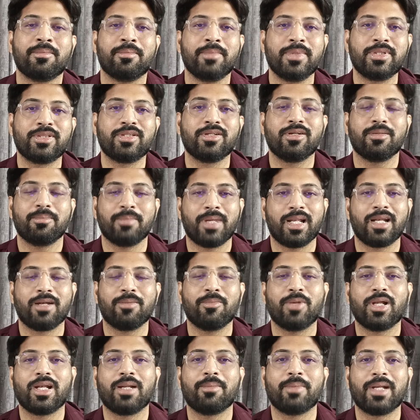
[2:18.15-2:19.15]
మిత్రు మన
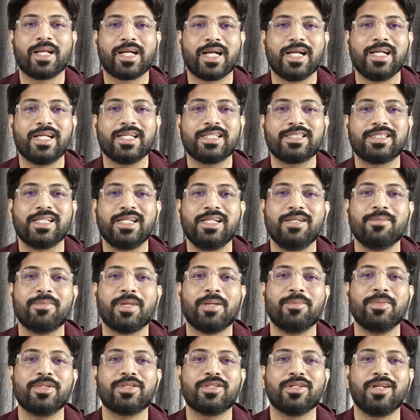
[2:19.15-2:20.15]
మన మన కంటెస్టెంట్ని
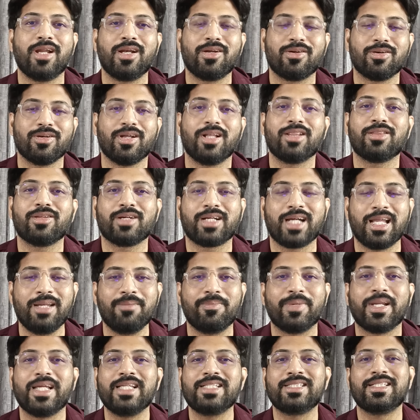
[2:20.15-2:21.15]
మన మిత్రులు అనుకున్న వాళ్ళతో
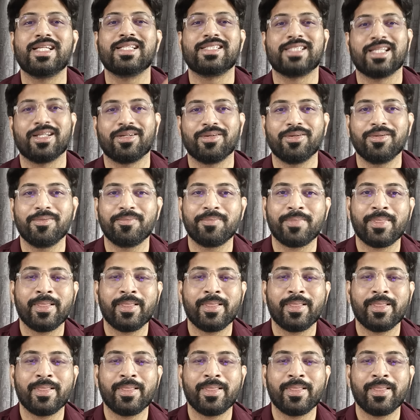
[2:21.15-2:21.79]
కలిపి ప్రైజ్ చేశారో